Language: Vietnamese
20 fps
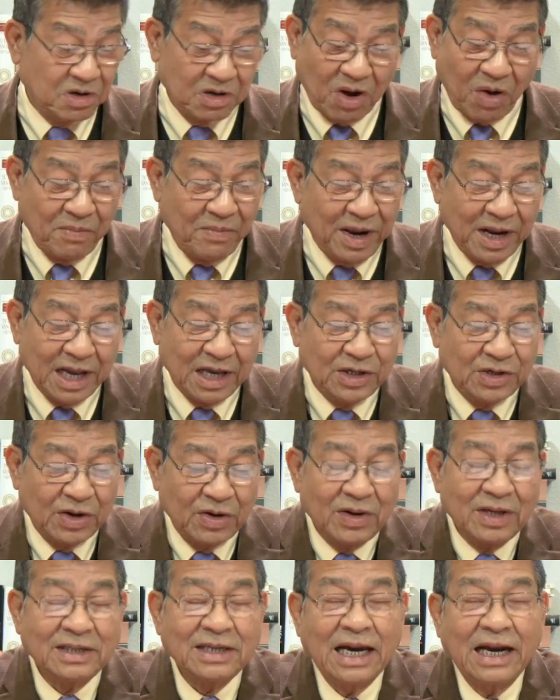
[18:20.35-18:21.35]
không biết cái chuyện
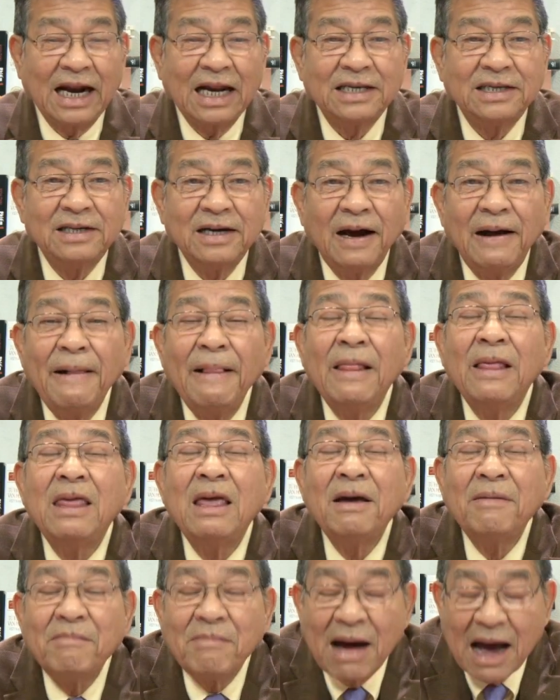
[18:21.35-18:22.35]
đó xảy ra chưa
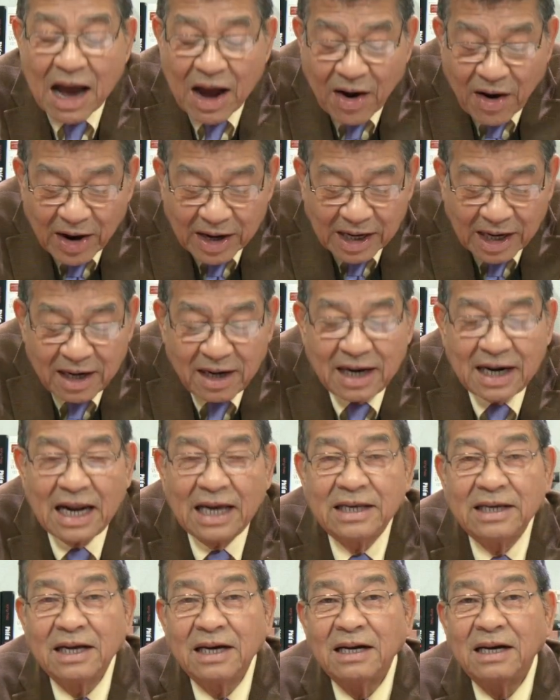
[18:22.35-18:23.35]
nhưng mà họ đã đưa
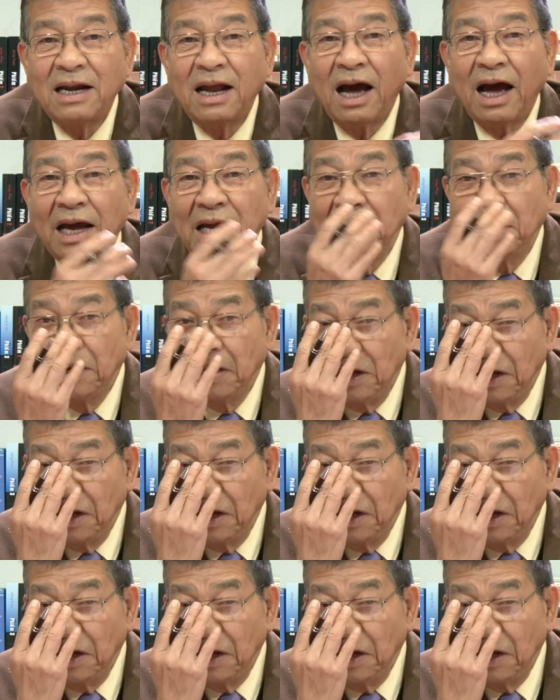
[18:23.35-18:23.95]
ra những lời